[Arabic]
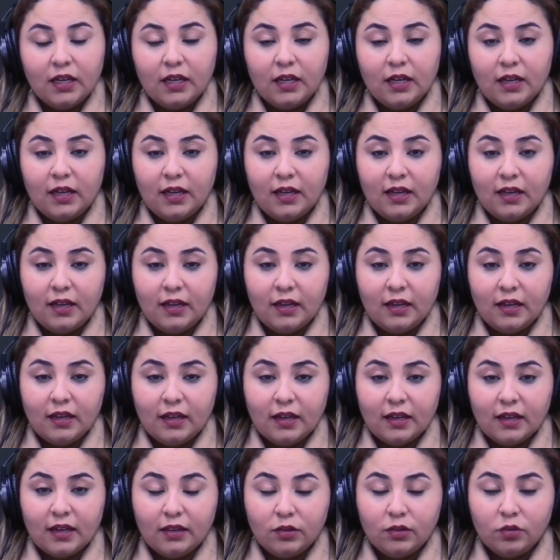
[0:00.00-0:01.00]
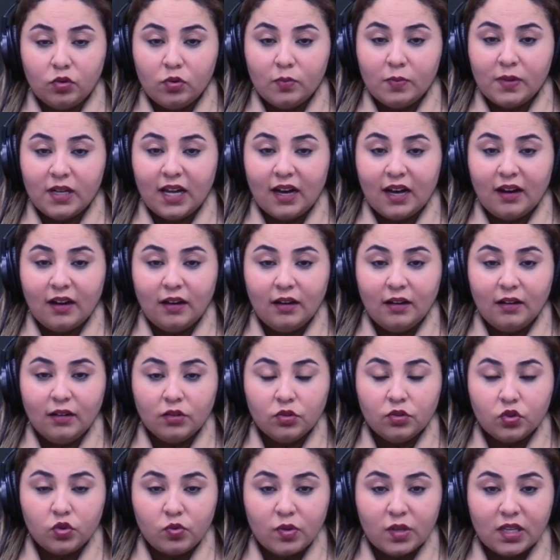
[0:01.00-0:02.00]
آه كنديرو الملحه
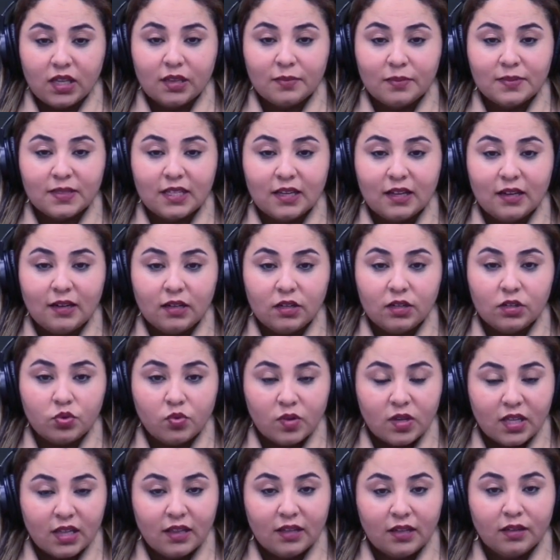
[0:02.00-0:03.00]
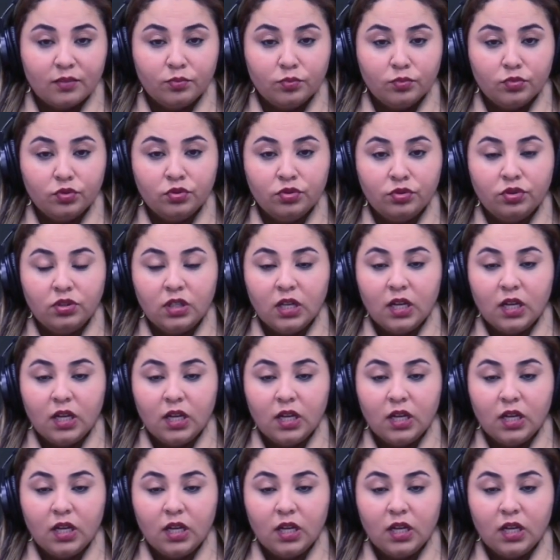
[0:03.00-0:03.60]
شويه ديال البزار شويه ديال الكمون